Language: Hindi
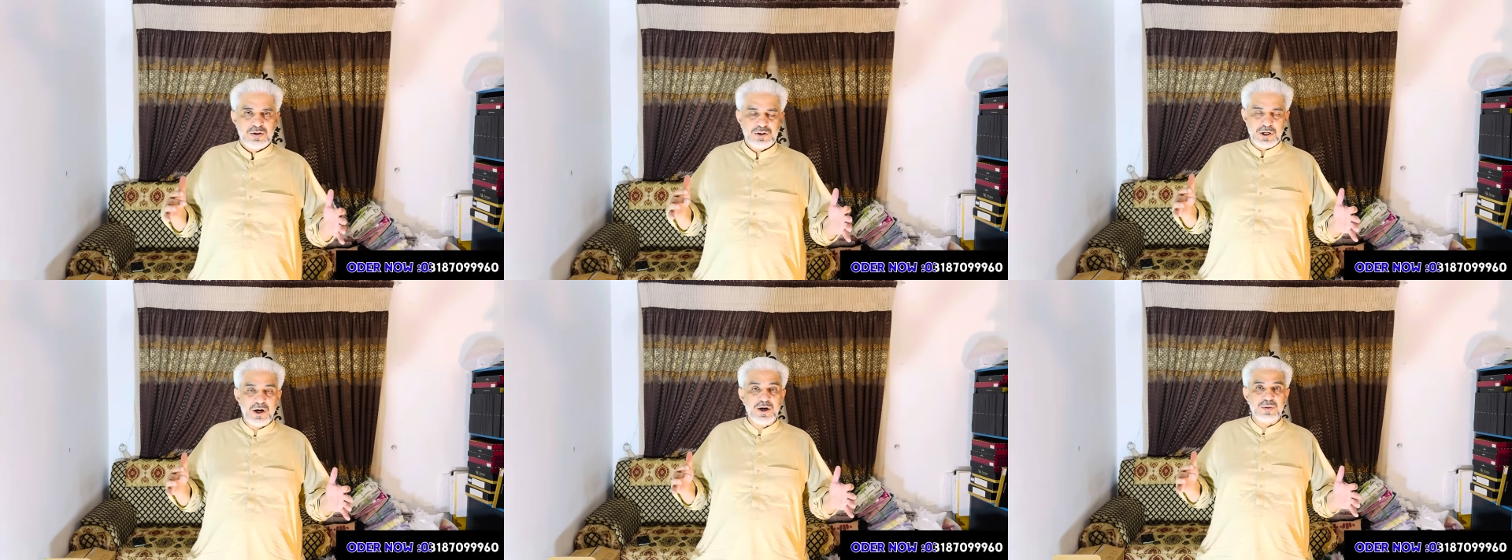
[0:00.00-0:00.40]

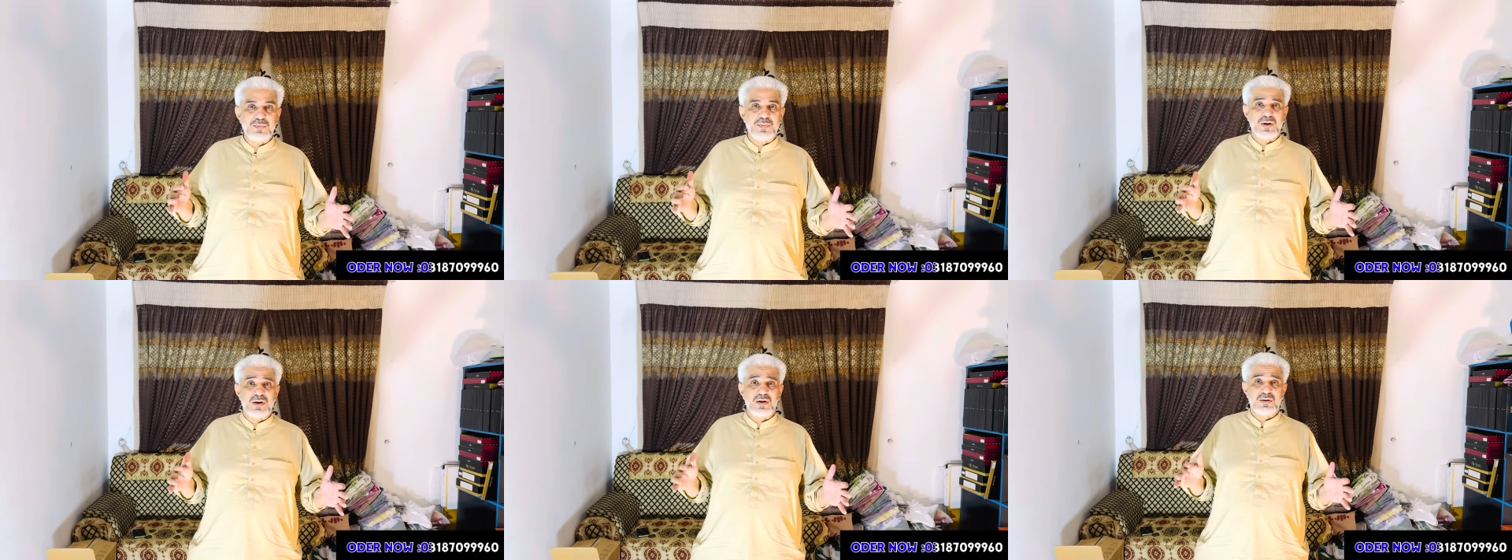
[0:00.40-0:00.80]
शर्ट
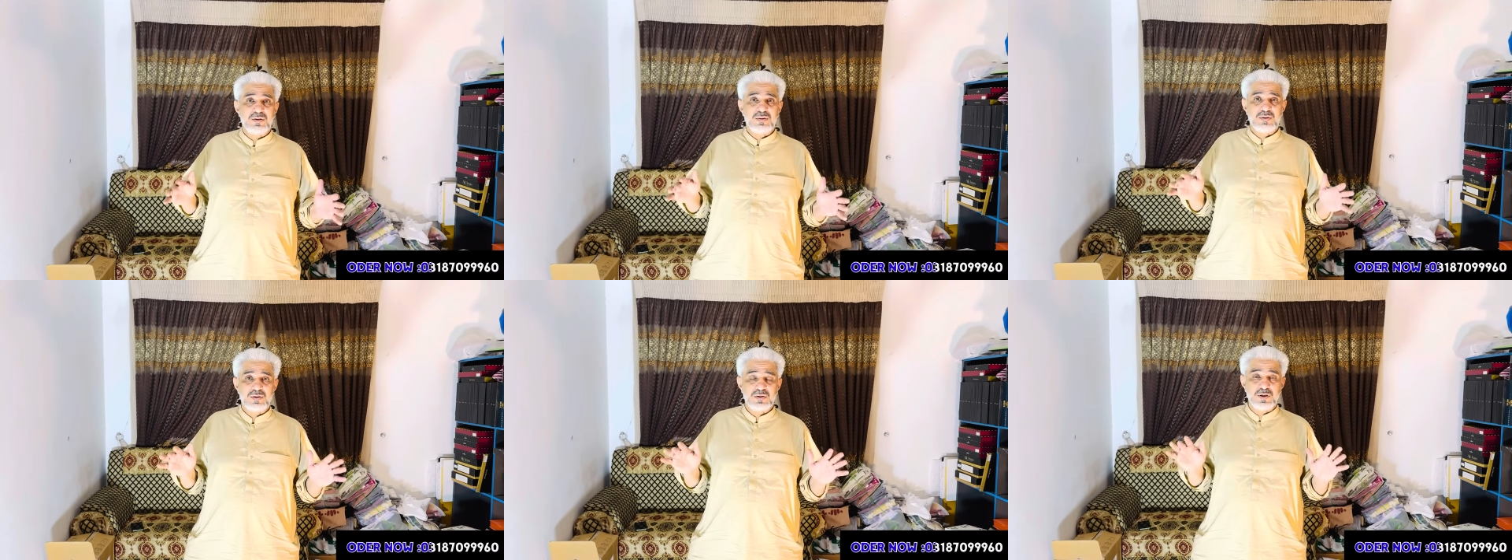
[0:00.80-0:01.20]
में
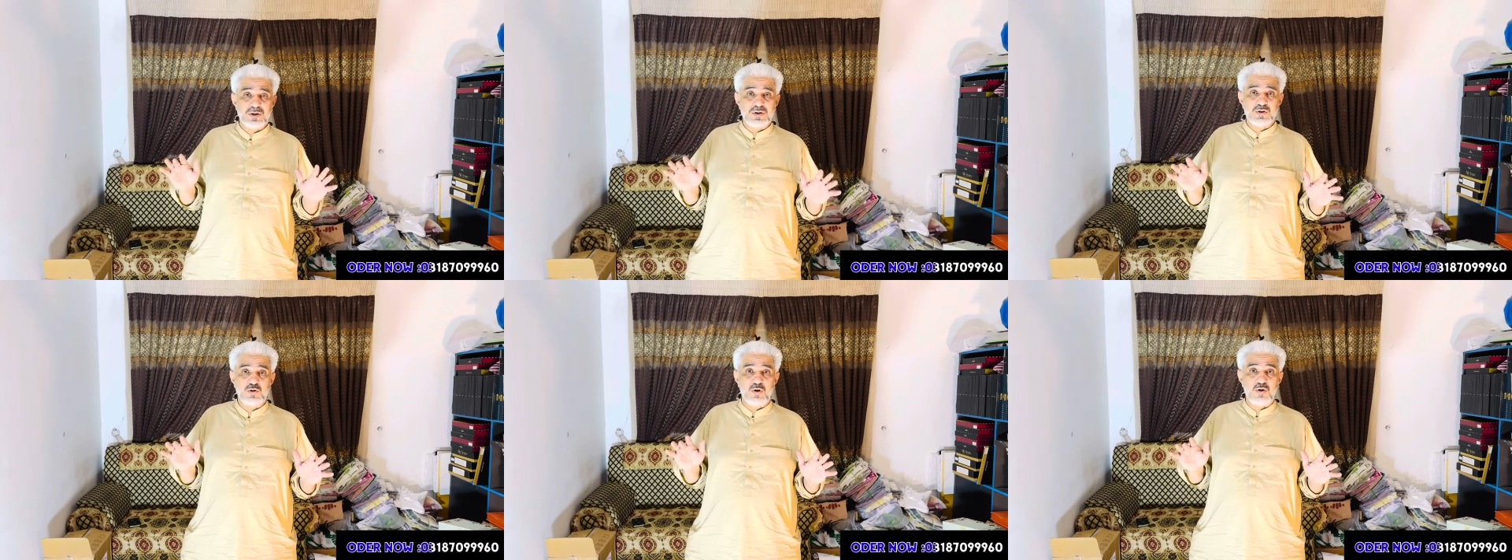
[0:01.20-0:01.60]
ये
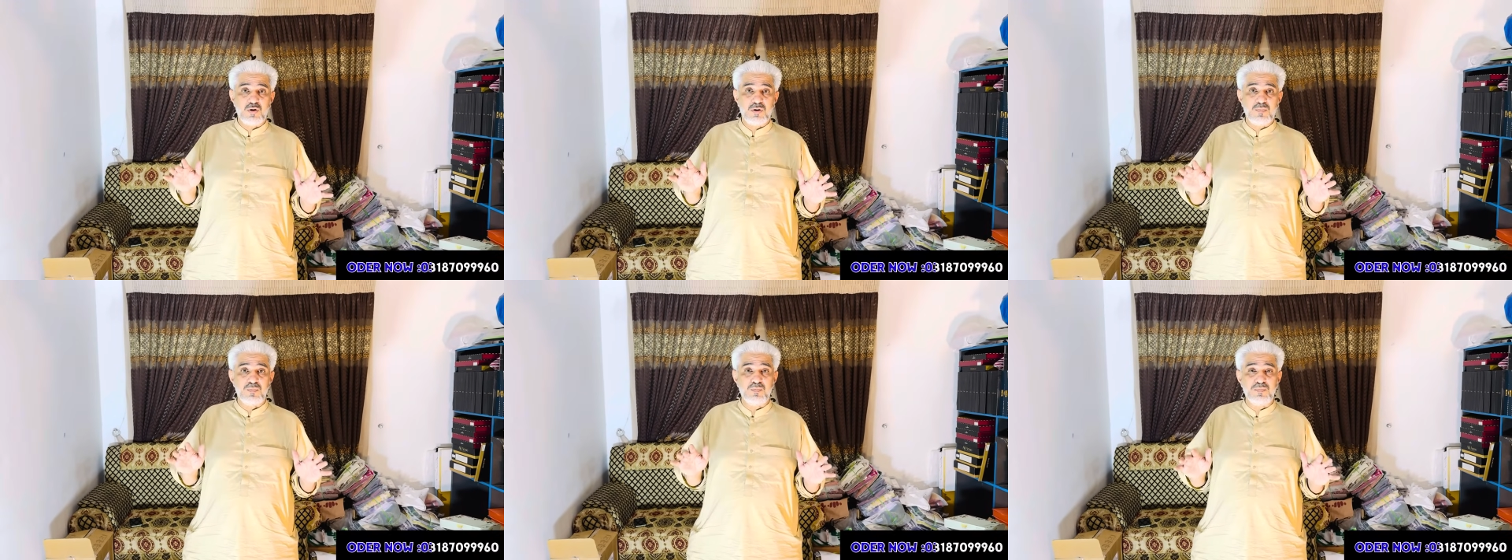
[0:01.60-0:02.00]

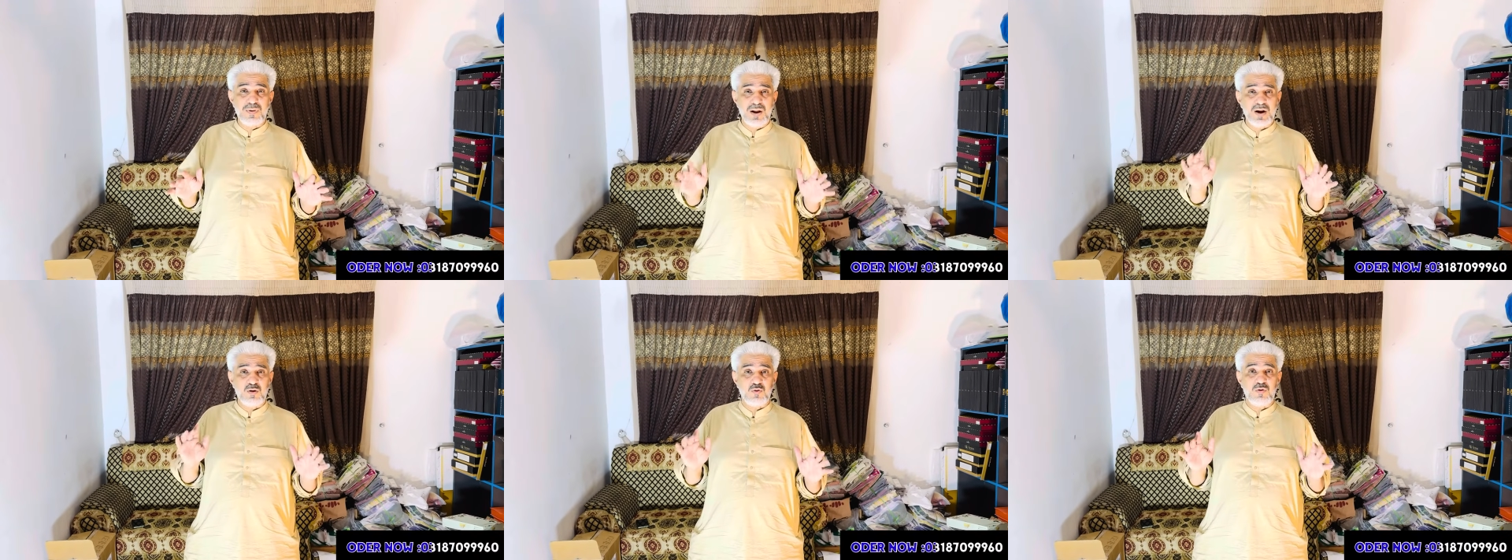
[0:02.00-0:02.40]
स्टॉक
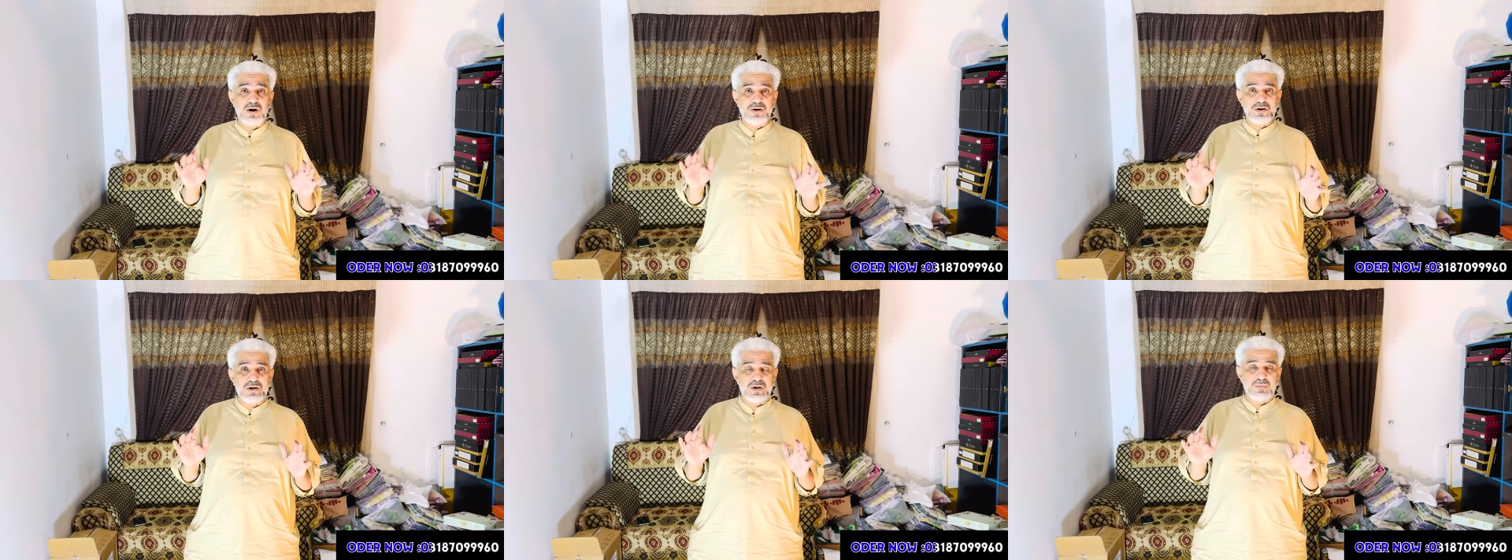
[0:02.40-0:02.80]
बल्क
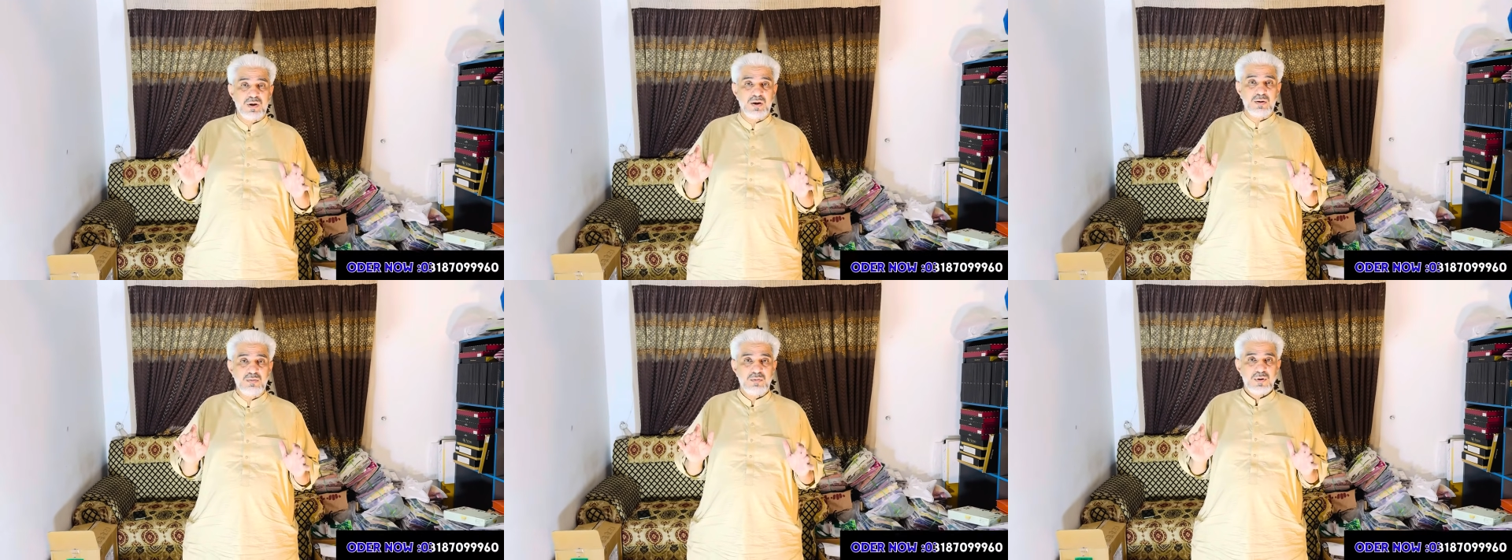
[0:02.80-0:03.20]
क्वांटिटी
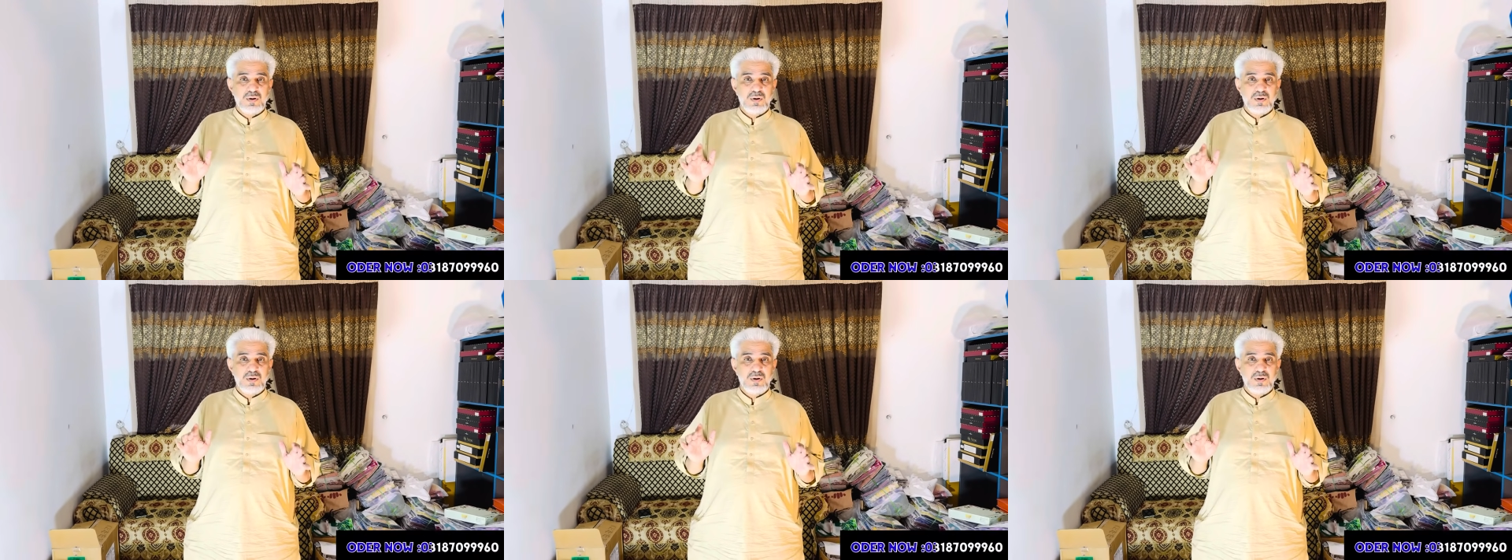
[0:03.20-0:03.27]
में